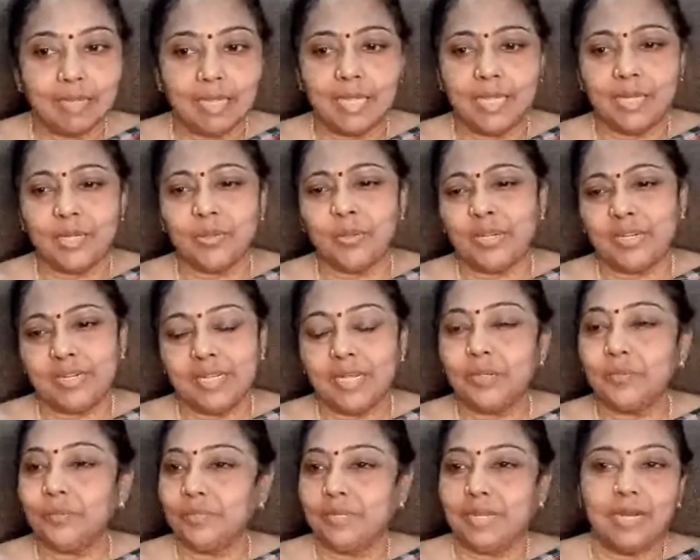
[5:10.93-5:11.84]
నేను
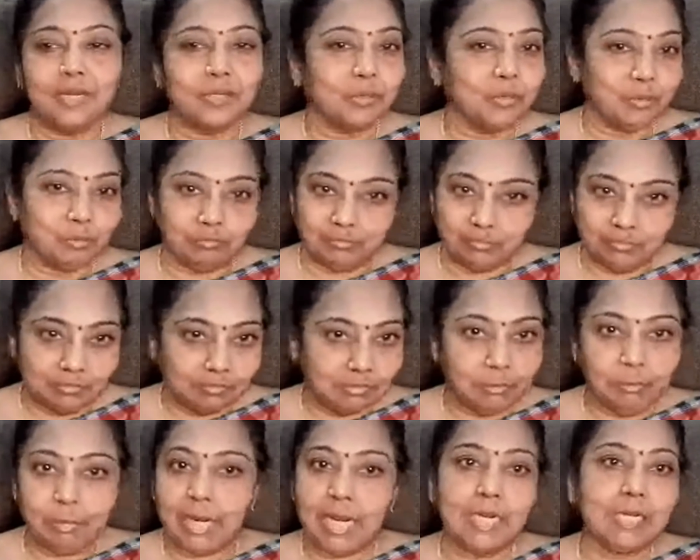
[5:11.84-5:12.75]
అన్నాను నాకు
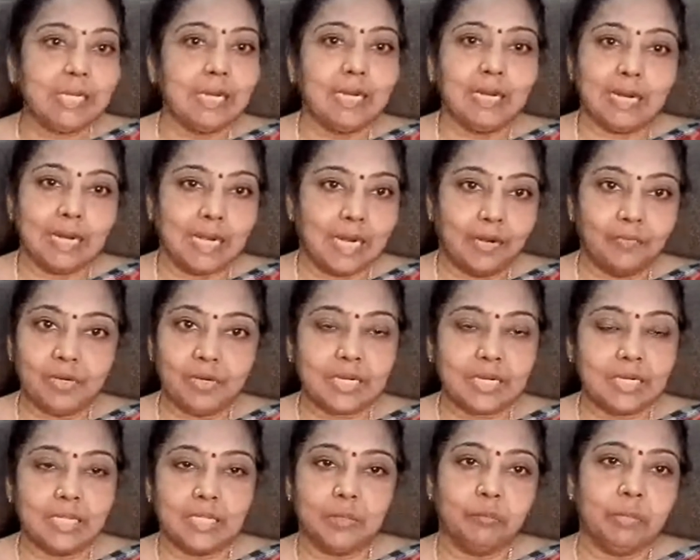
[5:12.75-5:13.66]
మాటలు
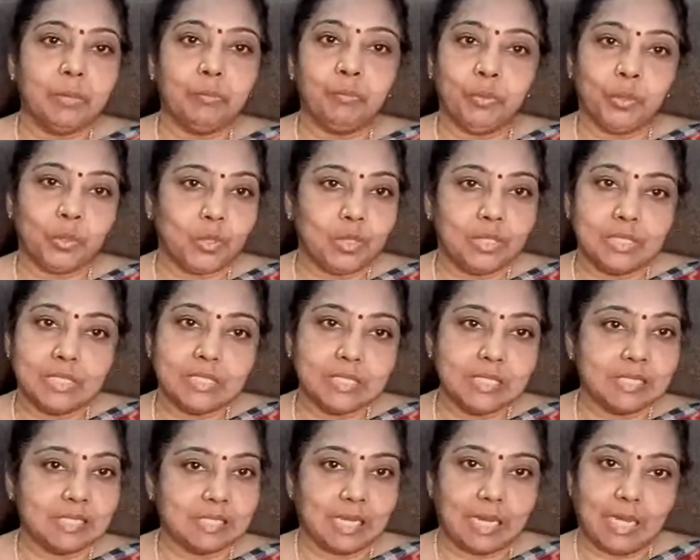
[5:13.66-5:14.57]
రావట్లేదమ్మా పొద్దు
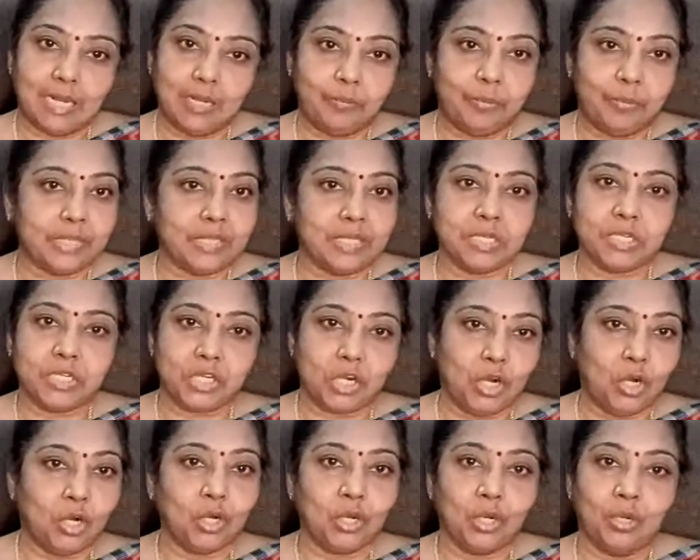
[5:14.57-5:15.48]
నుంచి చాలా పెద్ద
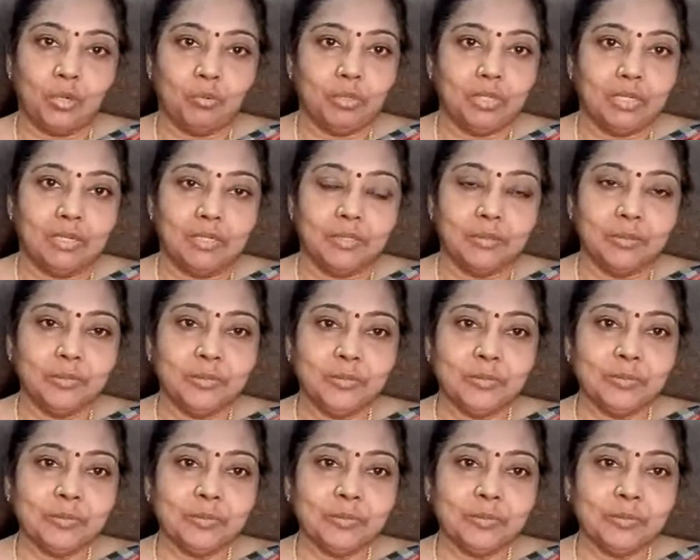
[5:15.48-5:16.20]
షాక్ లో ఉన్నాను